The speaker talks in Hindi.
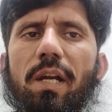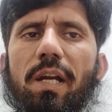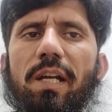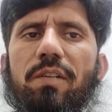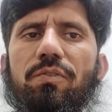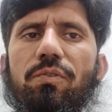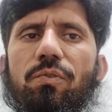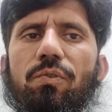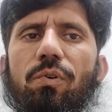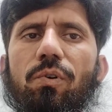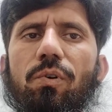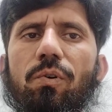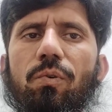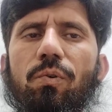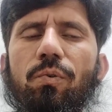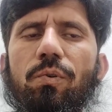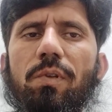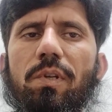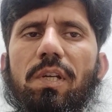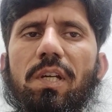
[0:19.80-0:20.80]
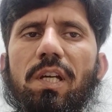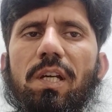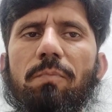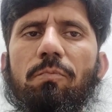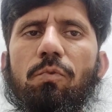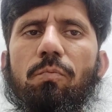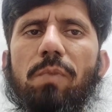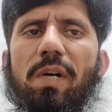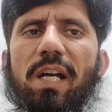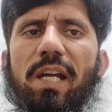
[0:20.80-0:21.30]
हेड्स को उनके
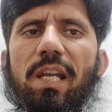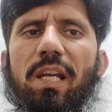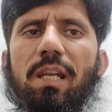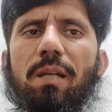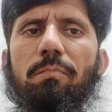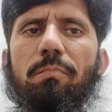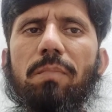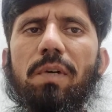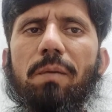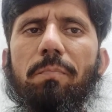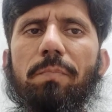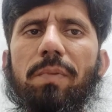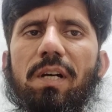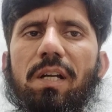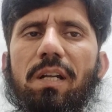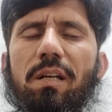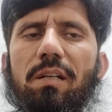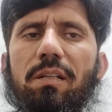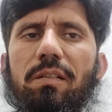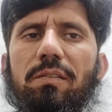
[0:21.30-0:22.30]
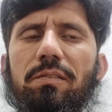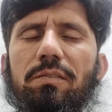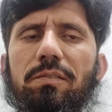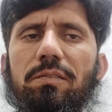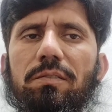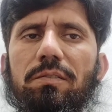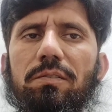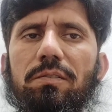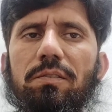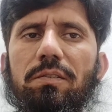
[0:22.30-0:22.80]
मोबाइल नंबर पर
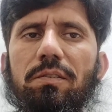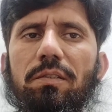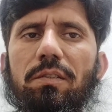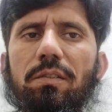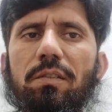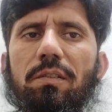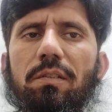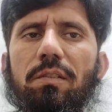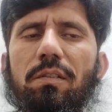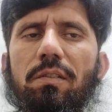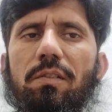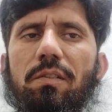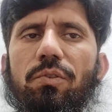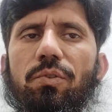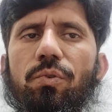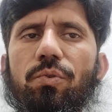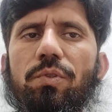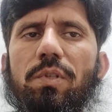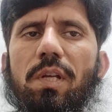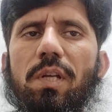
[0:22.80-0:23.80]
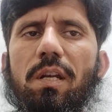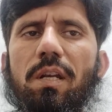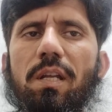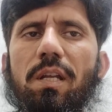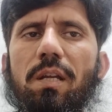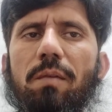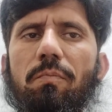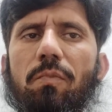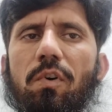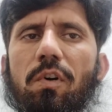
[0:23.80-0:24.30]
यूज़र
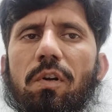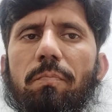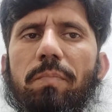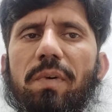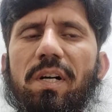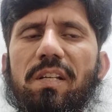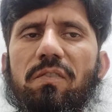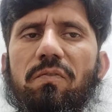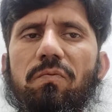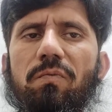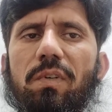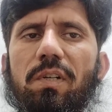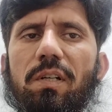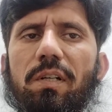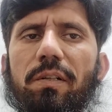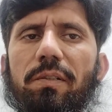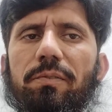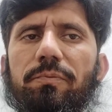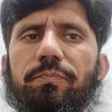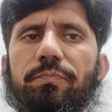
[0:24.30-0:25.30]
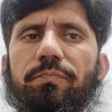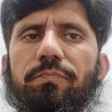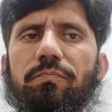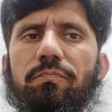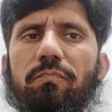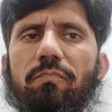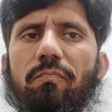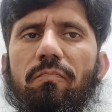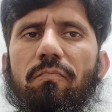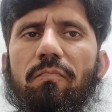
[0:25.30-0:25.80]
नेम और पासवर्ड
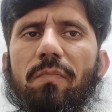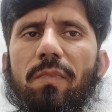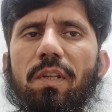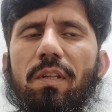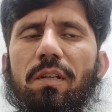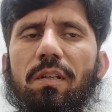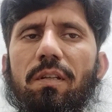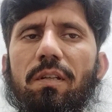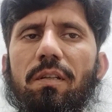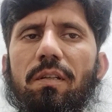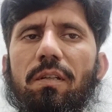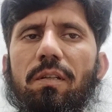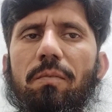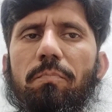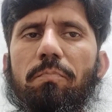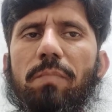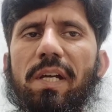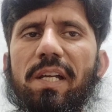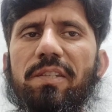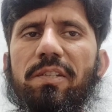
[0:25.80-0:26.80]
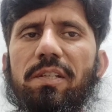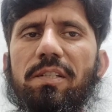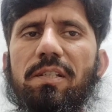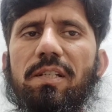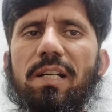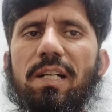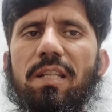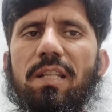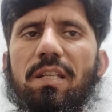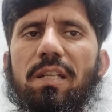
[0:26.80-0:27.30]

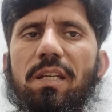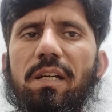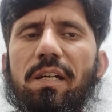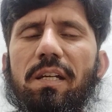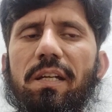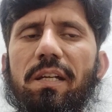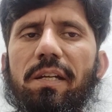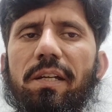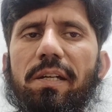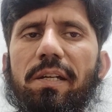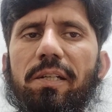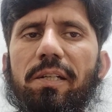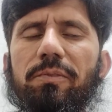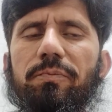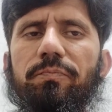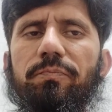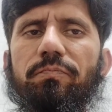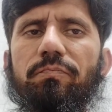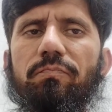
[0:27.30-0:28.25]
मैसेज कर दिए गए हैं